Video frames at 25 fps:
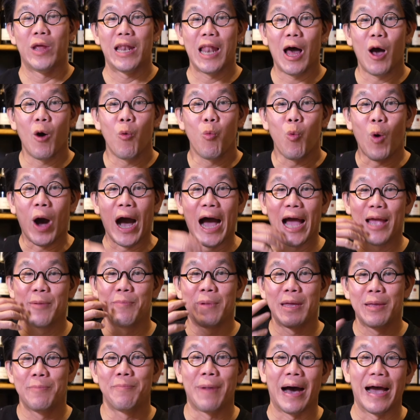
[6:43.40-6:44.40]
เวลาไวน์
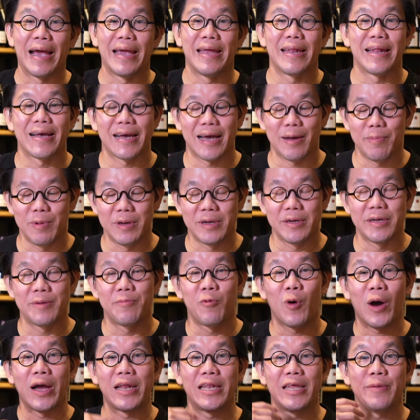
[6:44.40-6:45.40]
ใหม่ๆ นะครับ หรือ
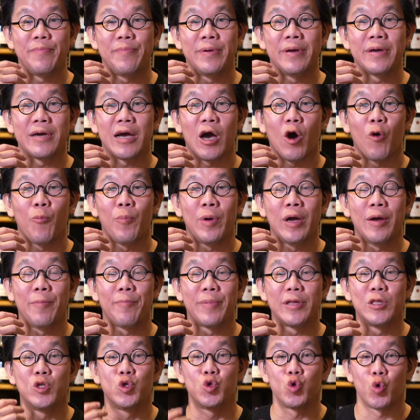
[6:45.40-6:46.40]
ไวน์ที่เพิ่งเขาเพิ่ง
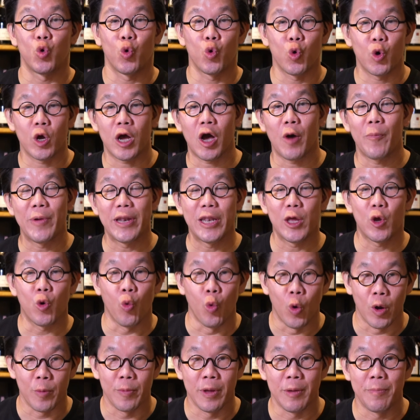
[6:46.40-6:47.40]
บรรจุเข้าไปใน
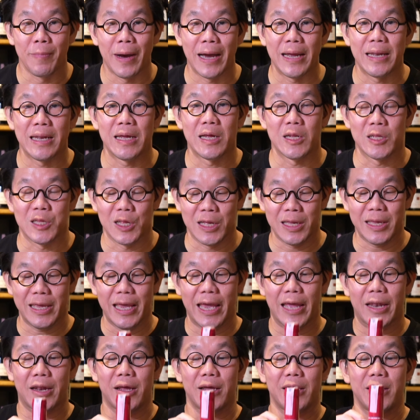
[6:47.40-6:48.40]
ขวดใหม่ๆเนี่ยสัง
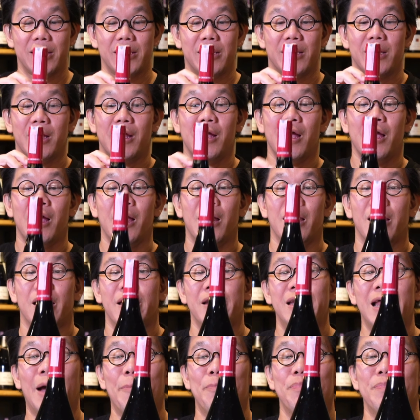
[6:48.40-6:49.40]
เกตก็คือ
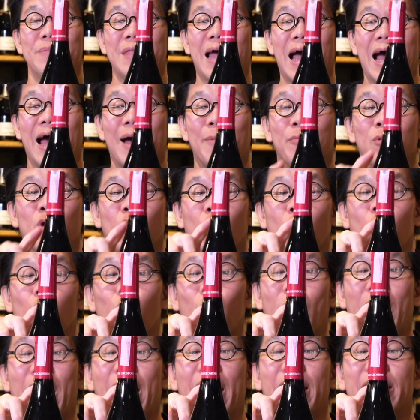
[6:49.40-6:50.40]
ระดับน้ำของ
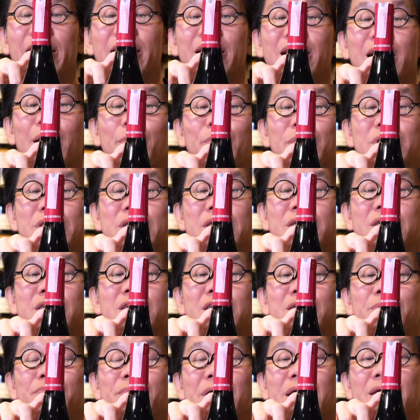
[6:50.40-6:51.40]
ไวน์นะครับ มันจะ
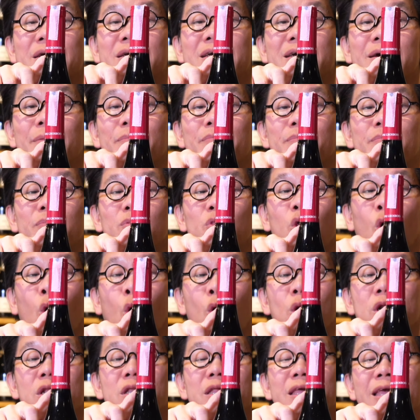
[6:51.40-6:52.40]
ขึ้นมาเกือบโด
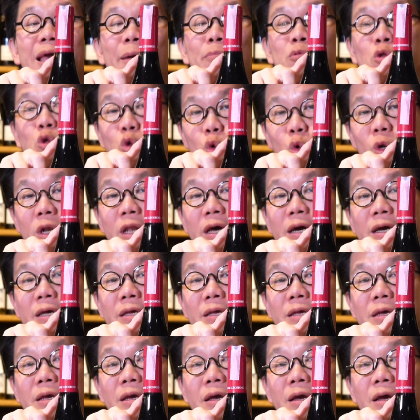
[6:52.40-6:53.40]
นแคปซูลเลย
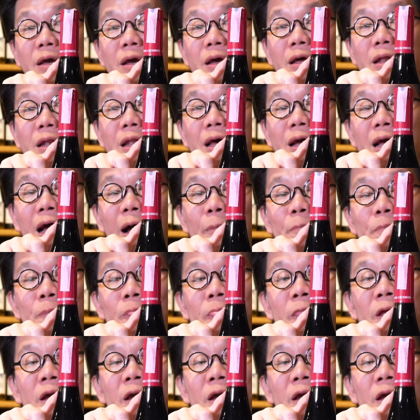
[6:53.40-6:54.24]
นะครับ